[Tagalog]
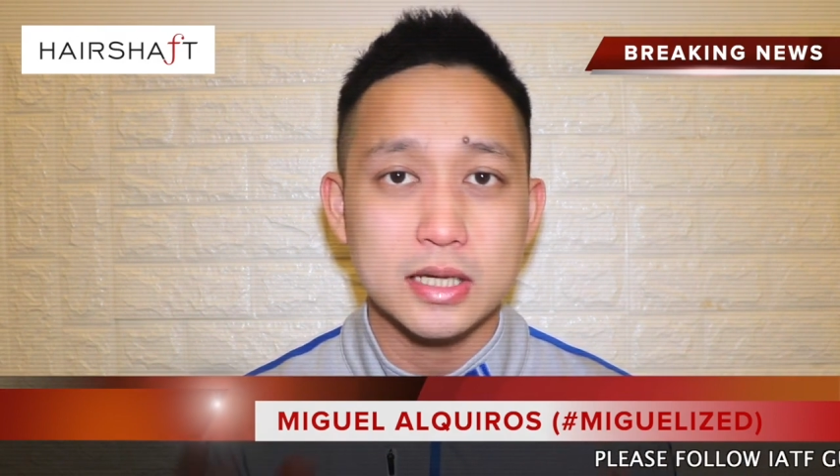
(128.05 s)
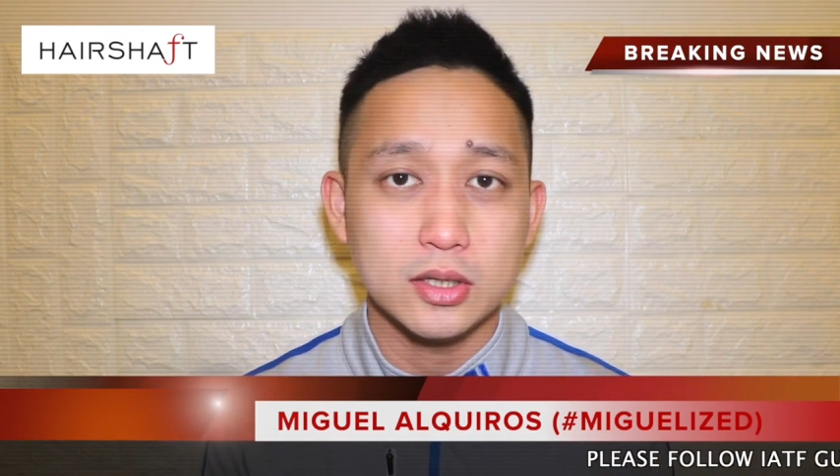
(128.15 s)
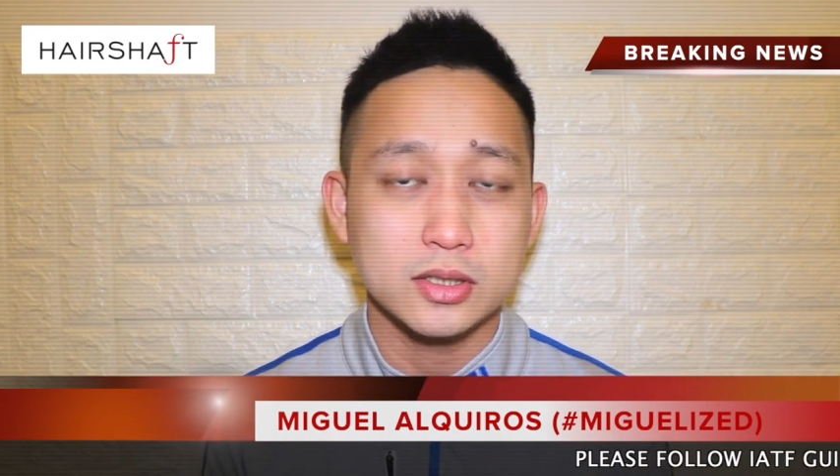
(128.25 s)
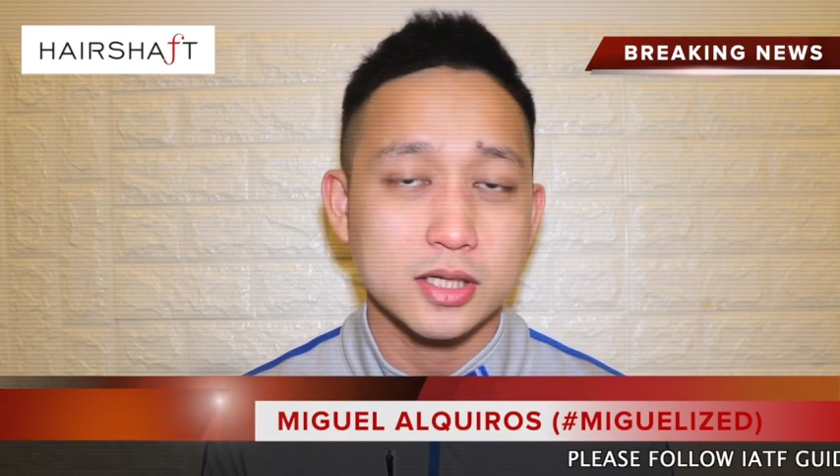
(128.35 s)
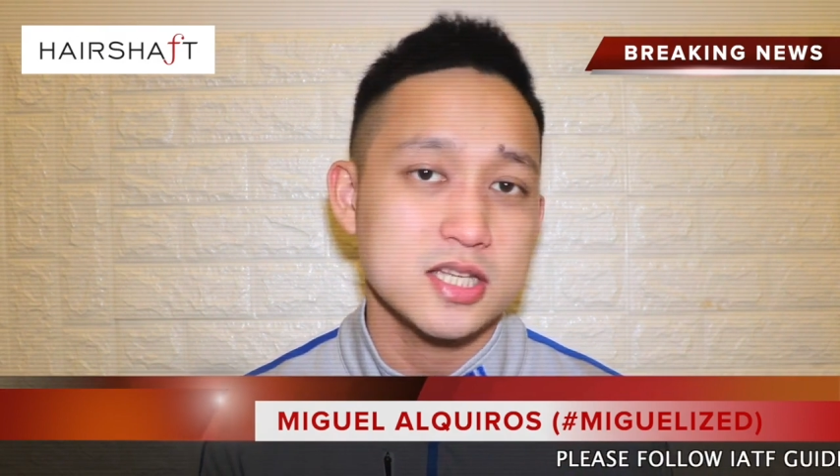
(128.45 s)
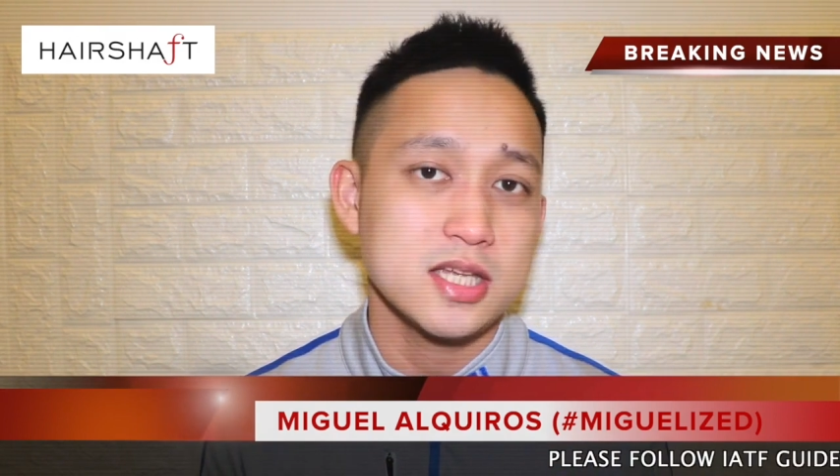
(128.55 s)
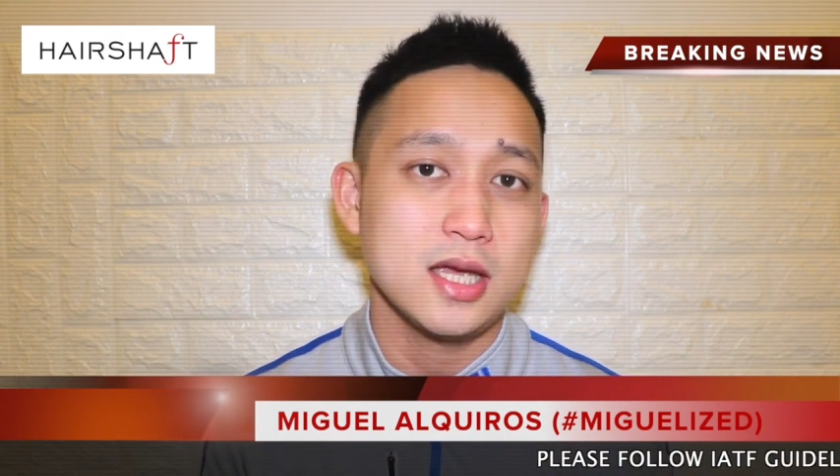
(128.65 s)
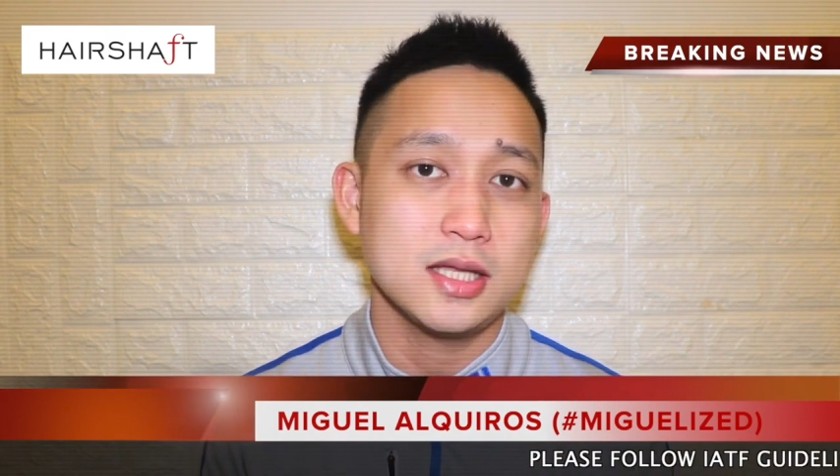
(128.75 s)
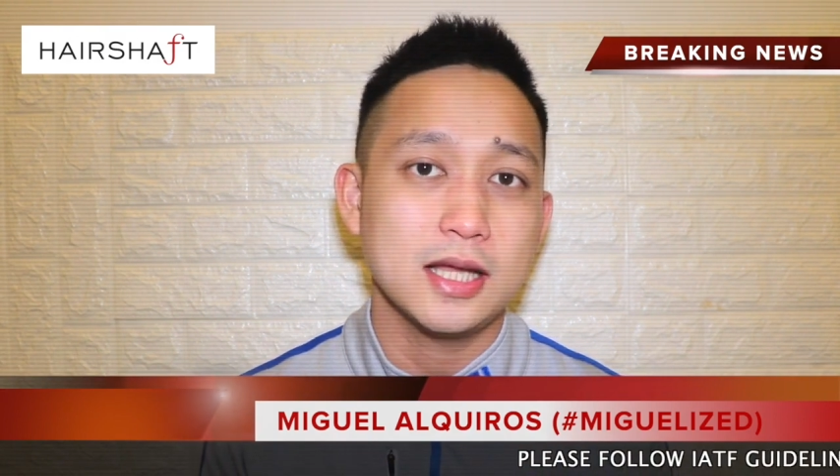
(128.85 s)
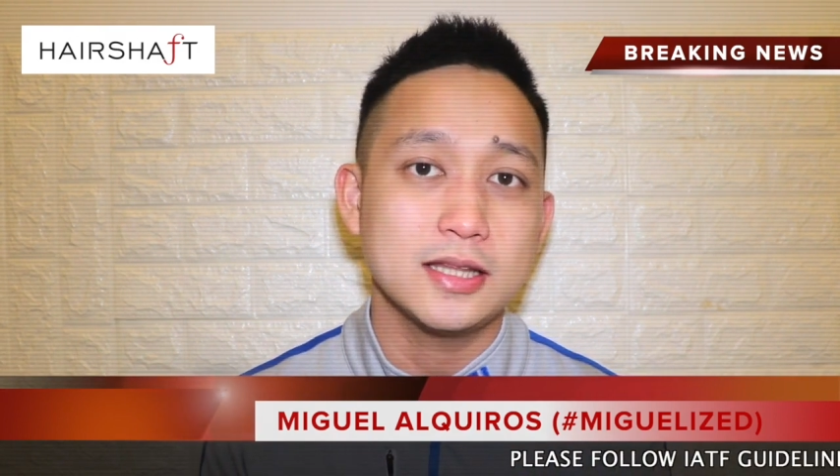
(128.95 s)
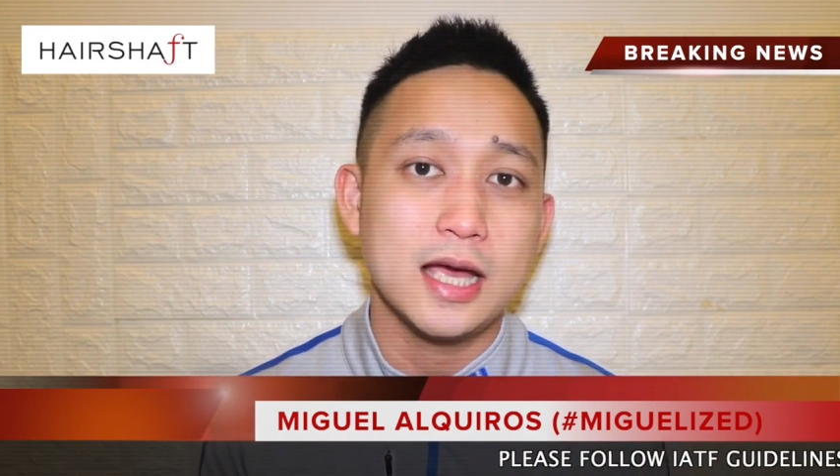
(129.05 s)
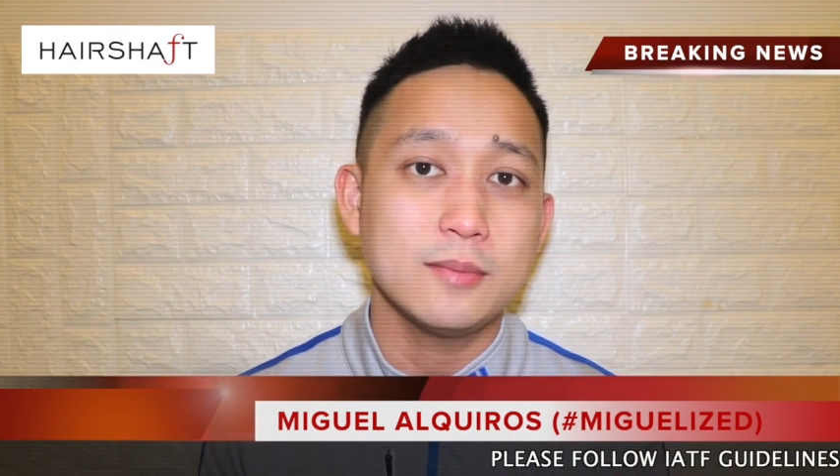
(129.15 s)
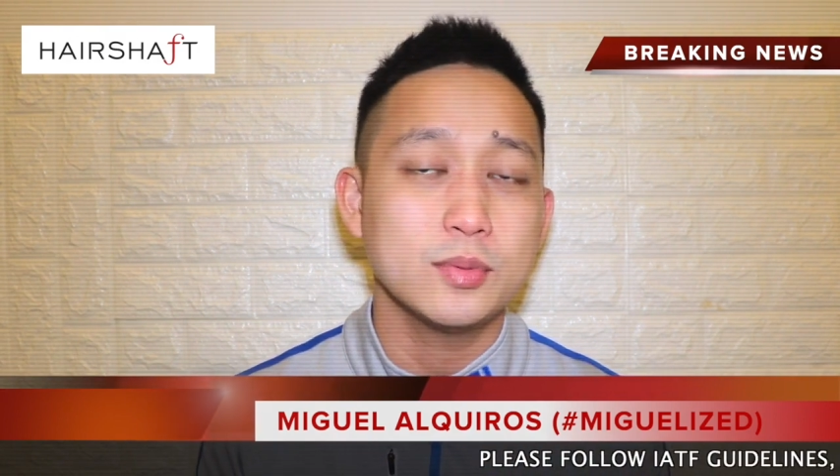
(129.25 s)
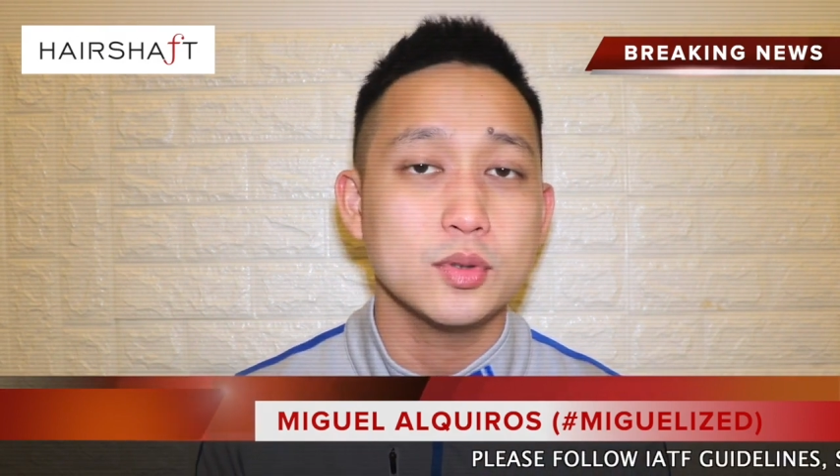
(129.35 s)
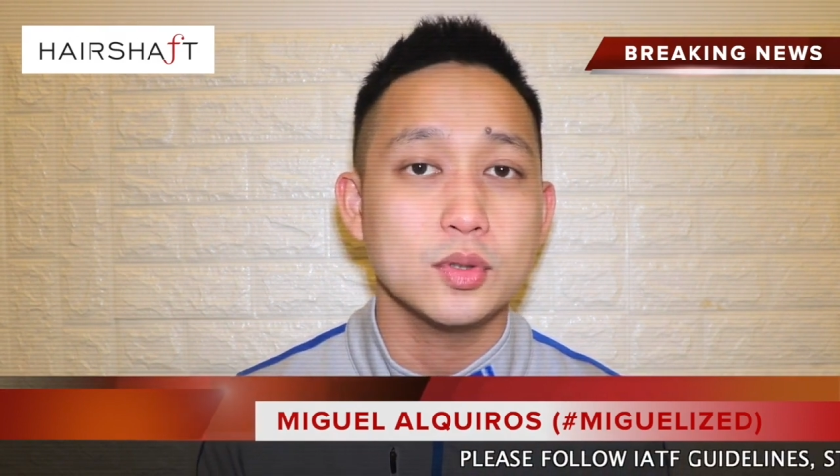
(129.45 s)
salon kasi
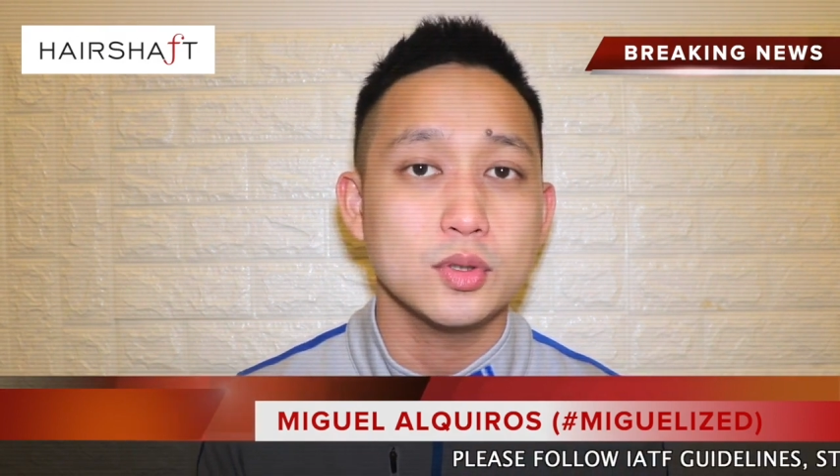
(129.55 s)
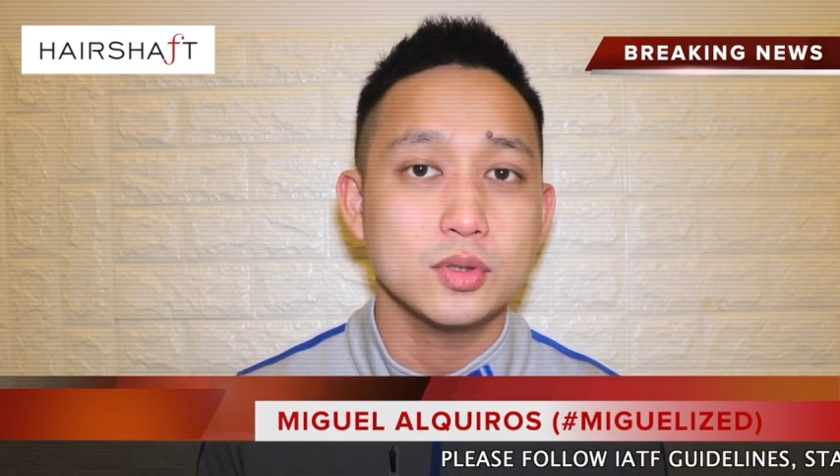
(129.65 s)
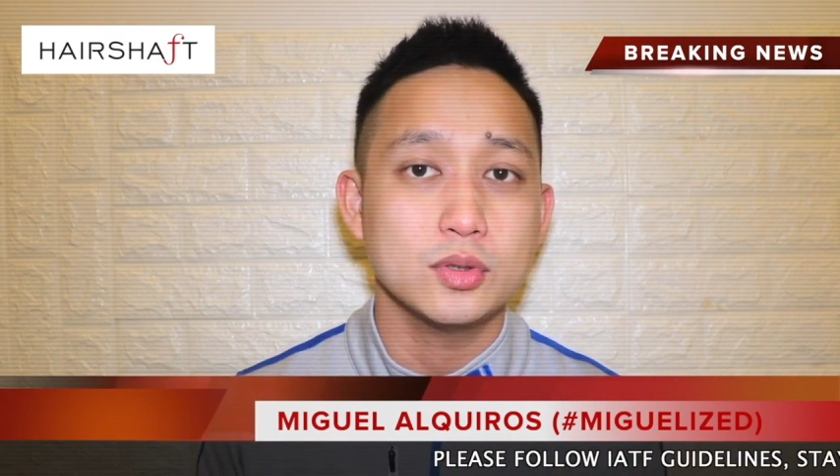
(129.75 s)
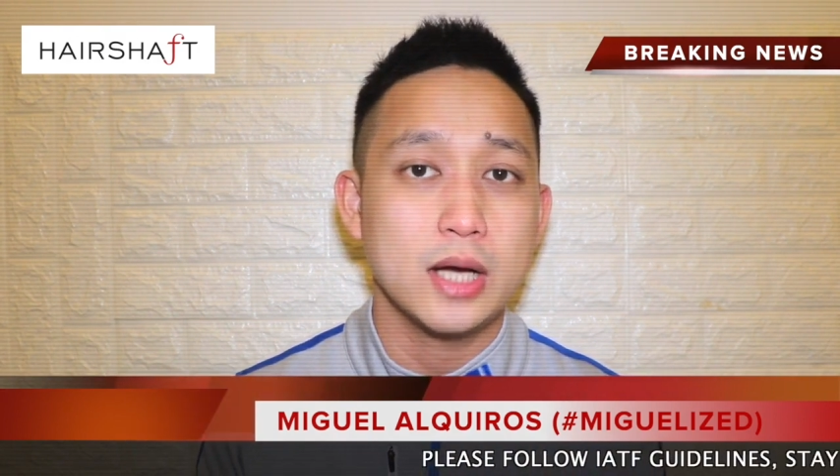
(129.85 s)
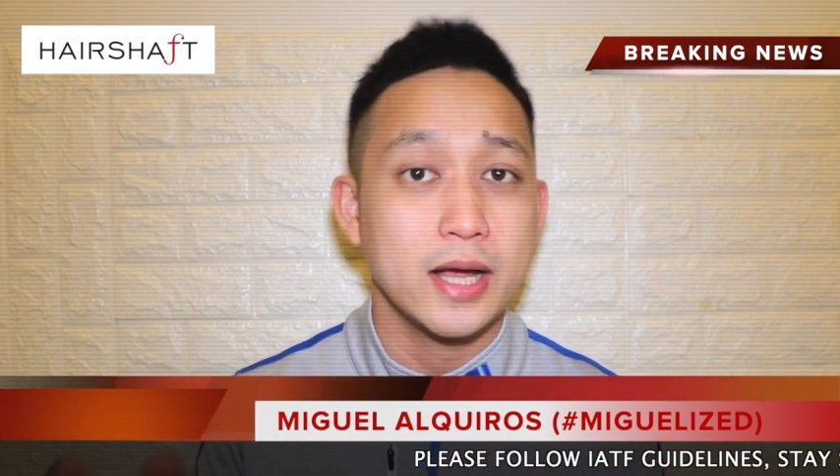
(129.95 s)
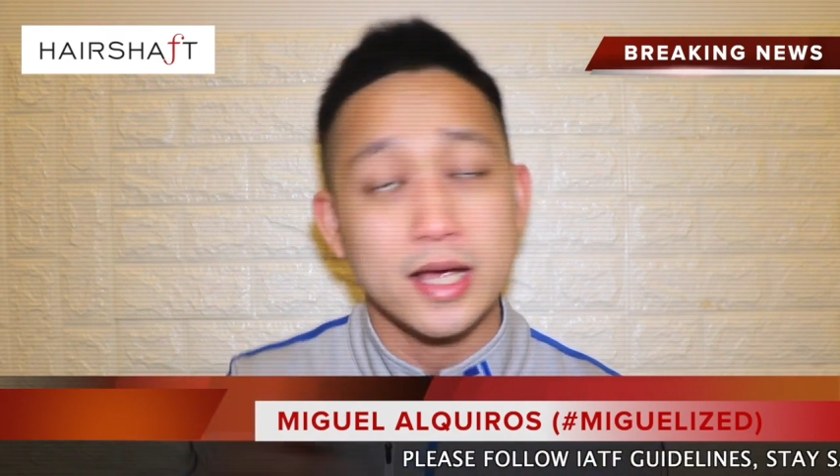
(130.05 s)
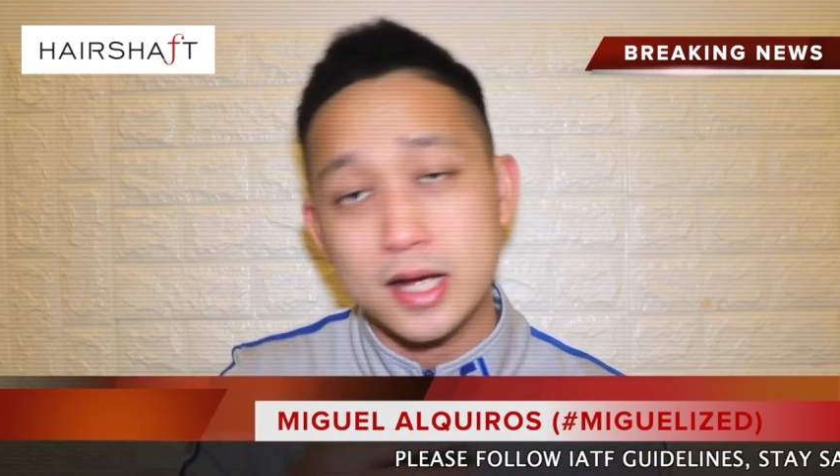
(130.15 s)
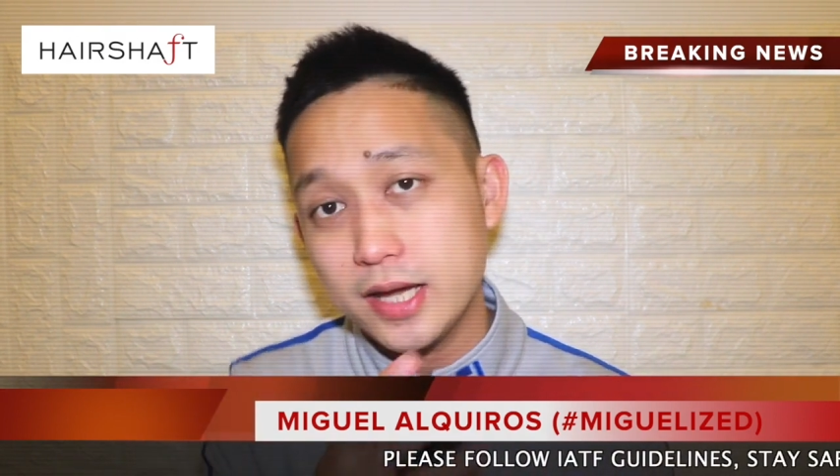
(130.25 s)
dadaan po again,